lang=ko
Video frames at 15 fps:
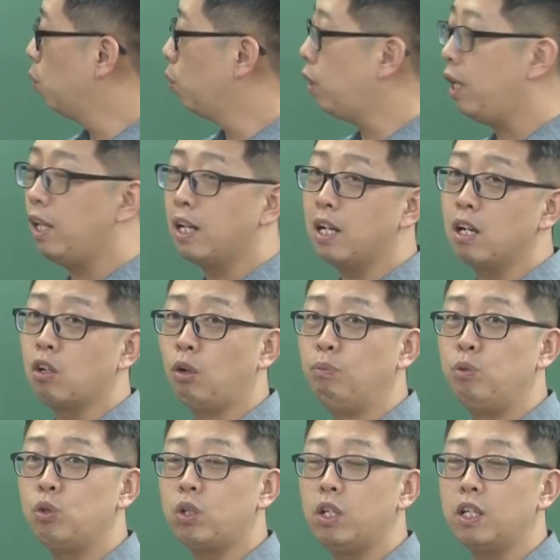여기에다가
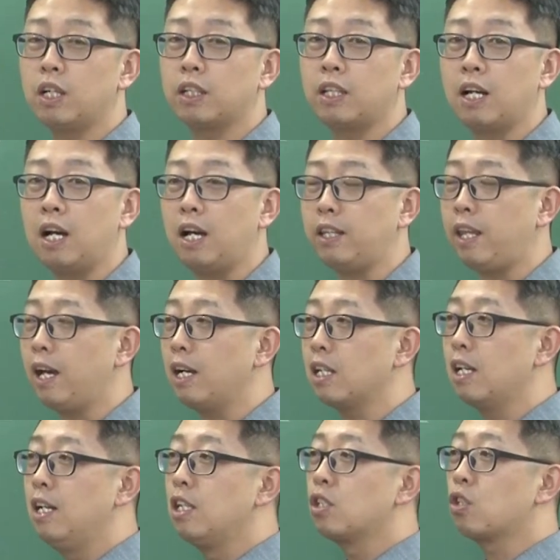검유기를 갖다가
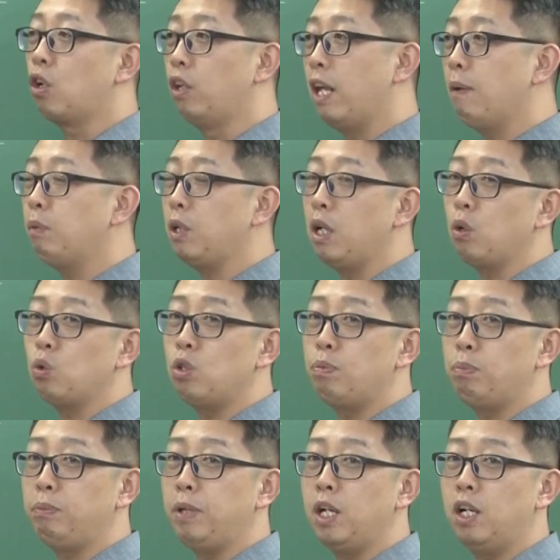내가 전압을 알고
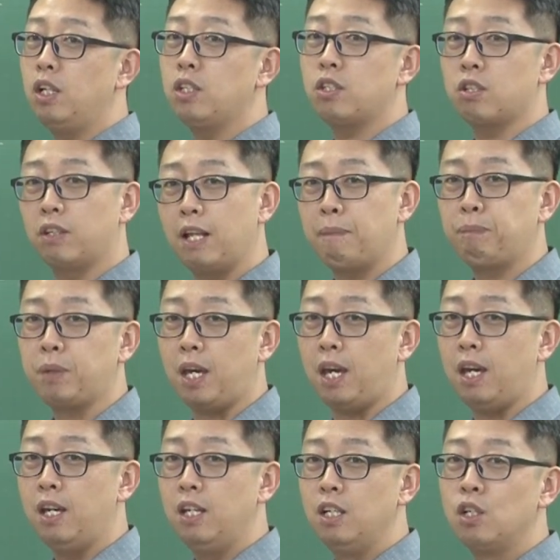싶으면
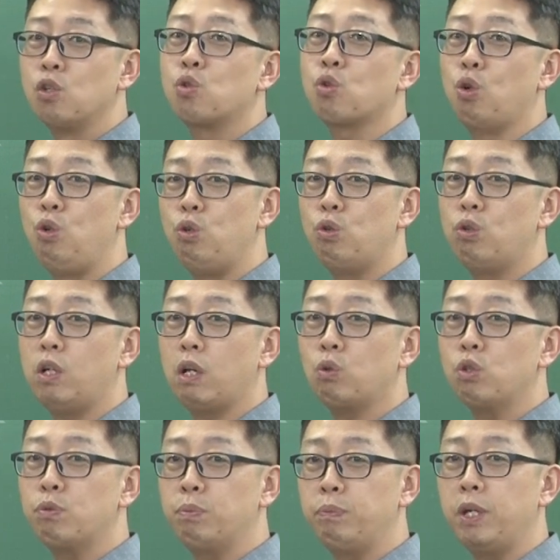전압계, 전류를
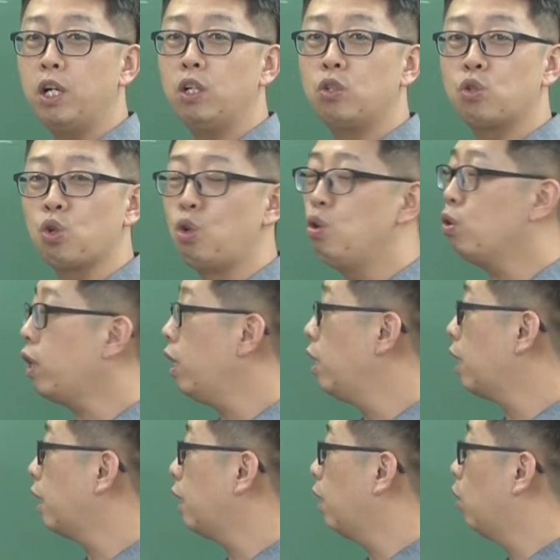알고 싶으면 전류계를
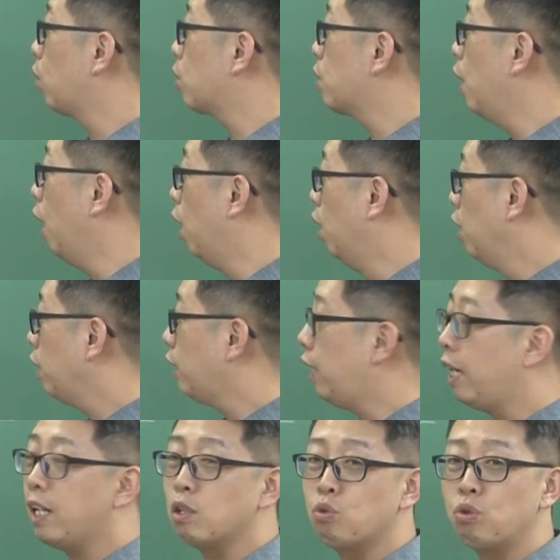갖다 걸어서
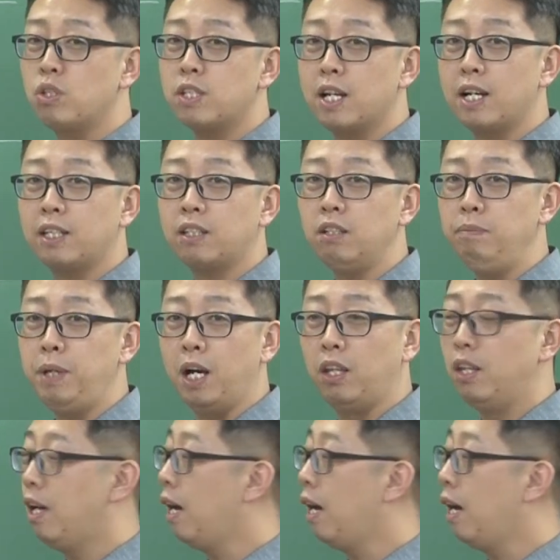얘가 숫자가 뜨면